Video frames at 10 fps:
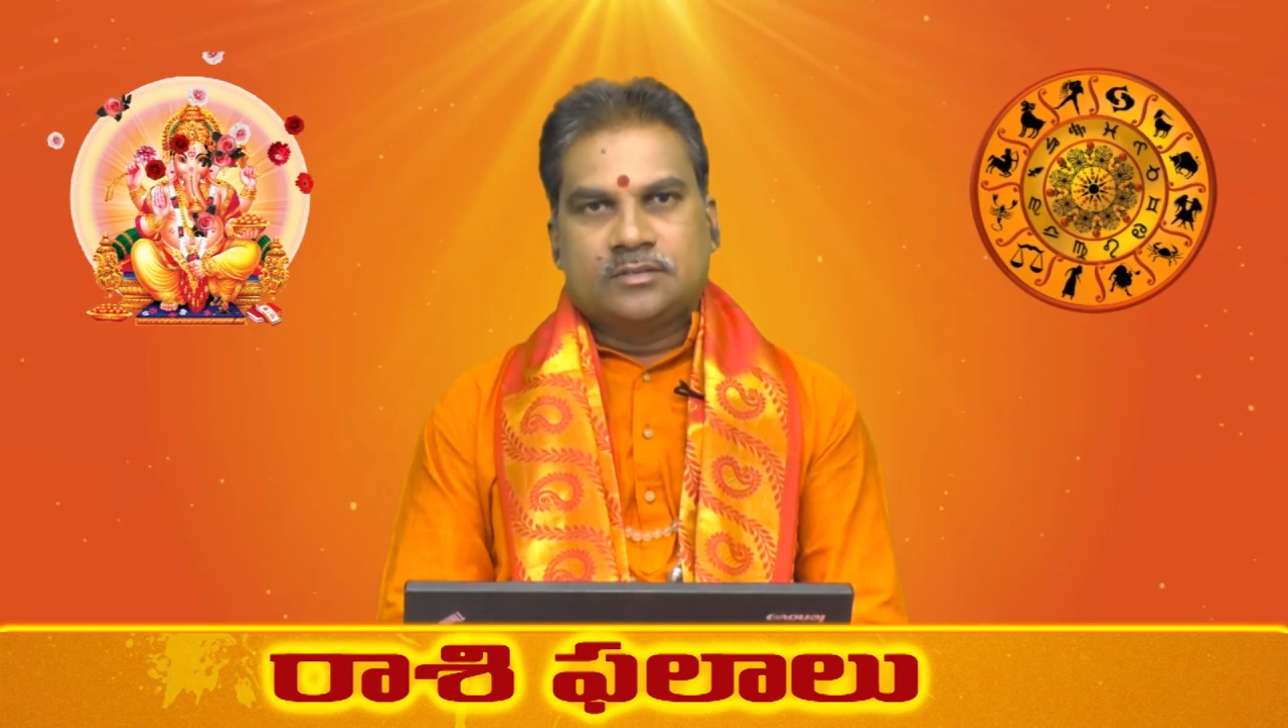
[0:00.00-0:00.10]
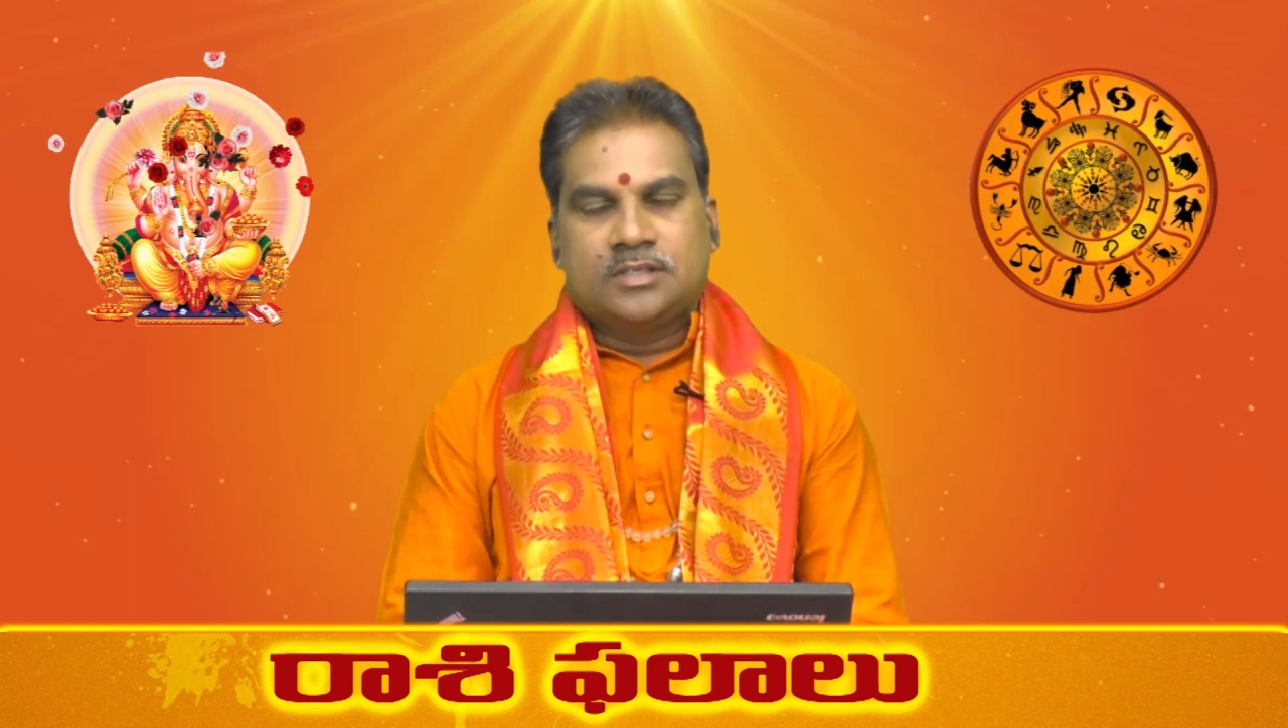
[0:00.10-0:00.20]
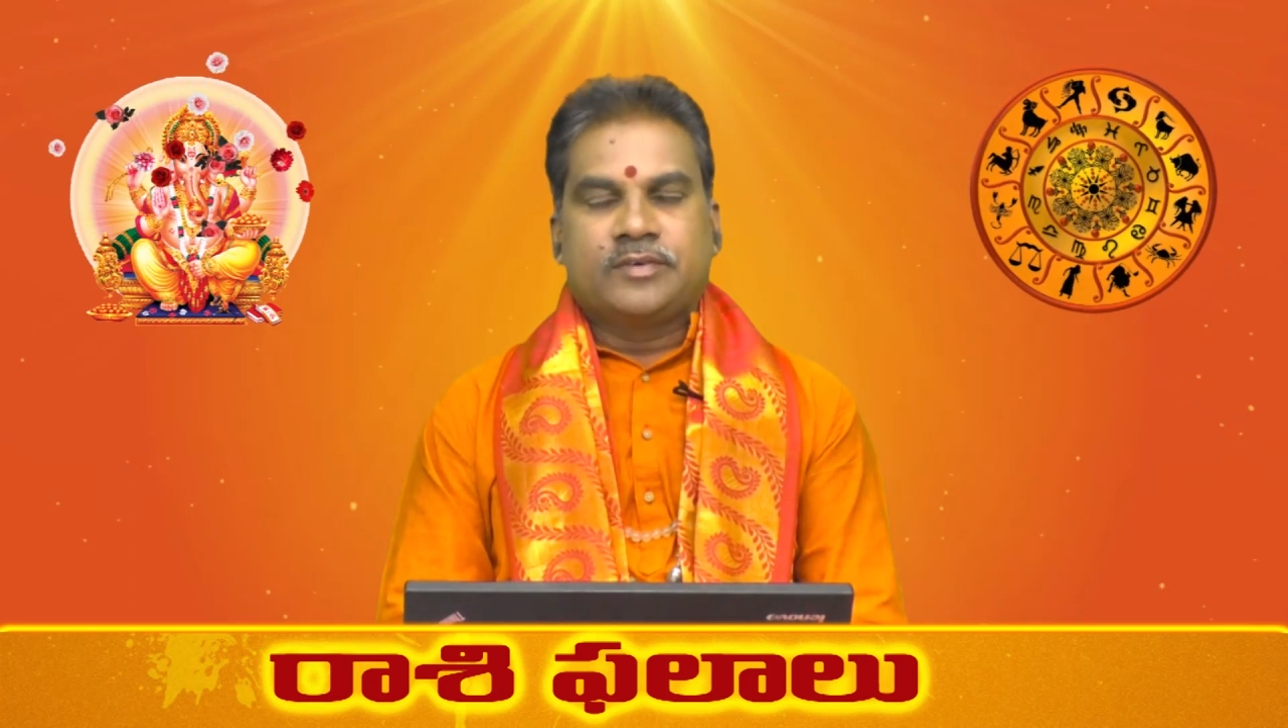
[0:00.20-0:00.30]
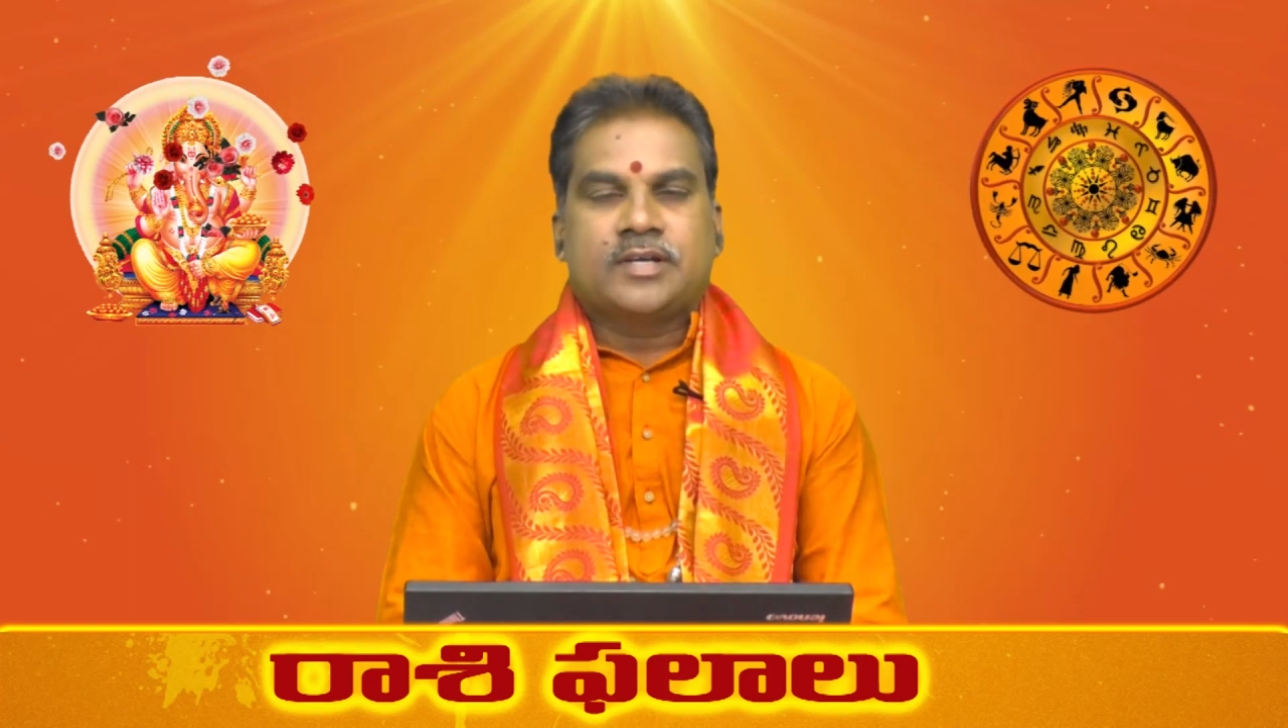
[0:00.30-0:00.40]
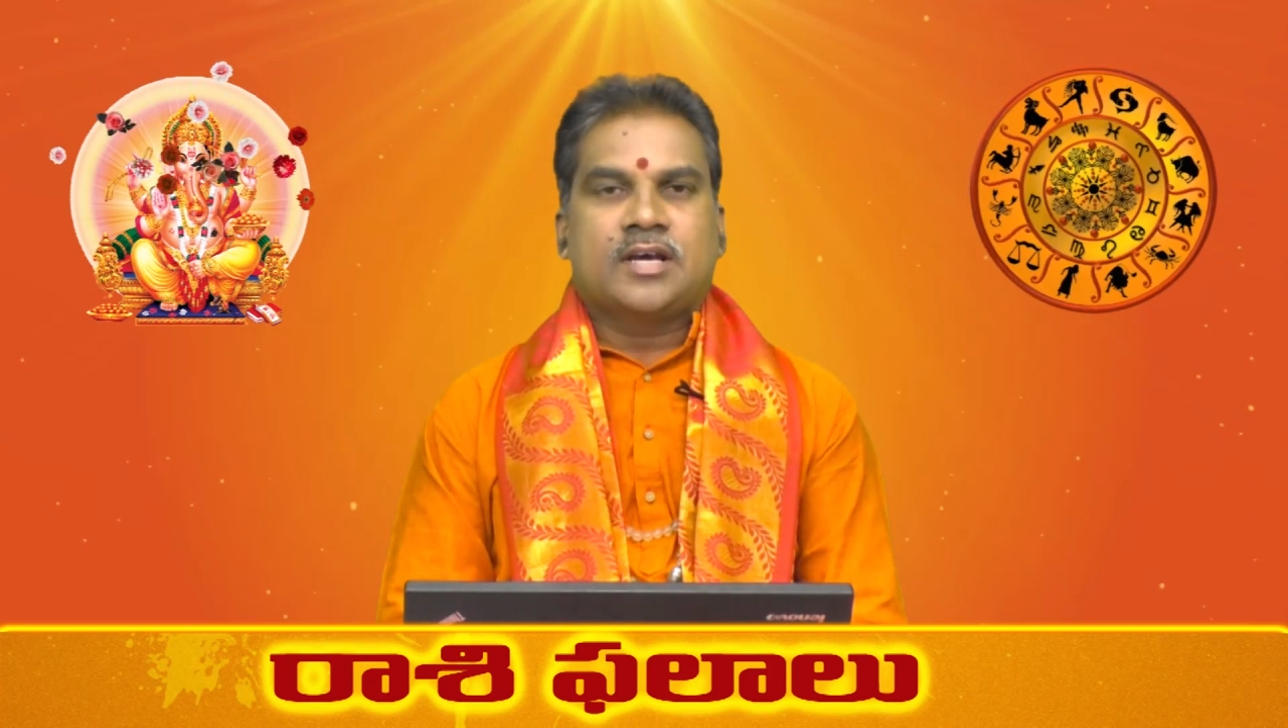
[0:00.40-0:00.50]

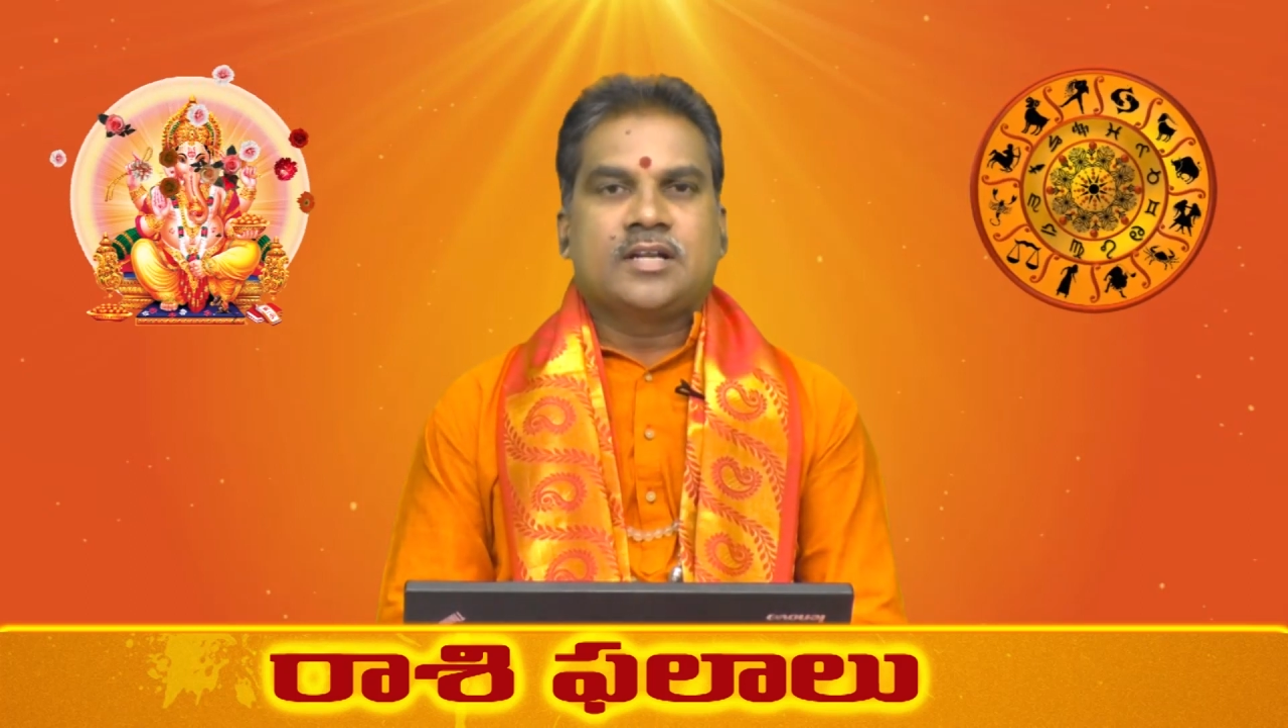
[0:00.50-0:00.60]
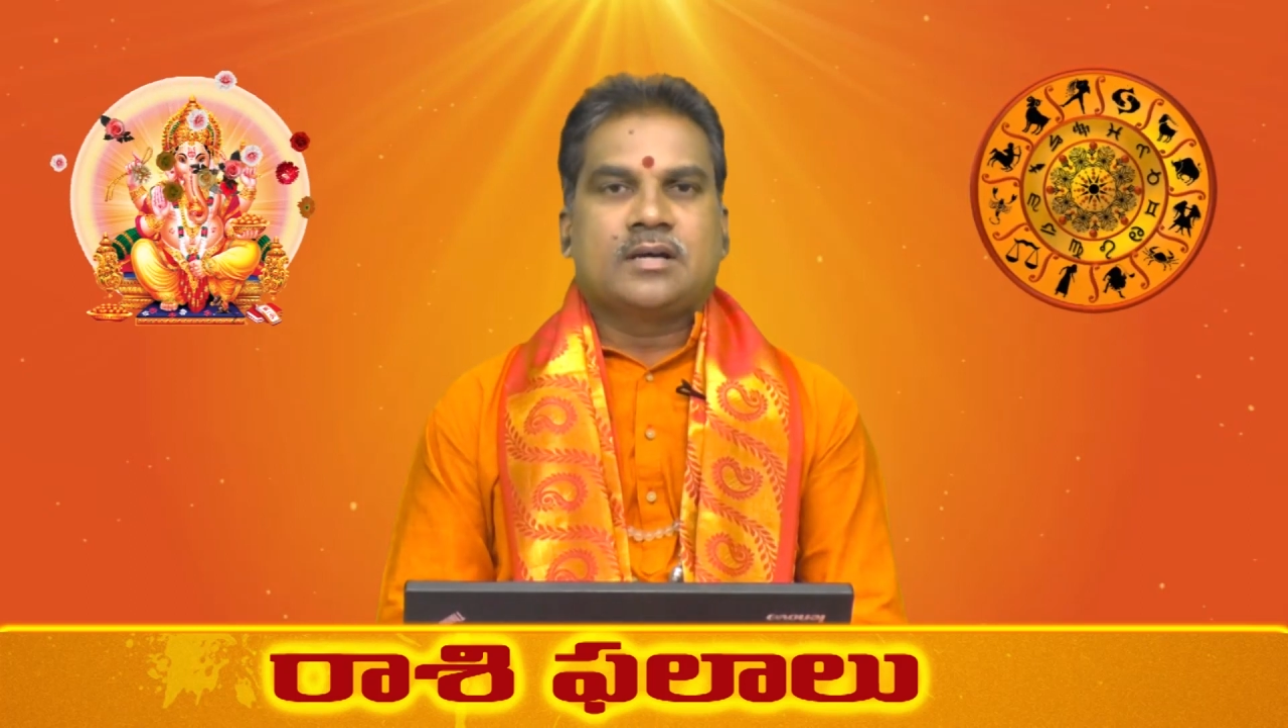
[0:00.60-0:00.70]
శ్రీ వికారి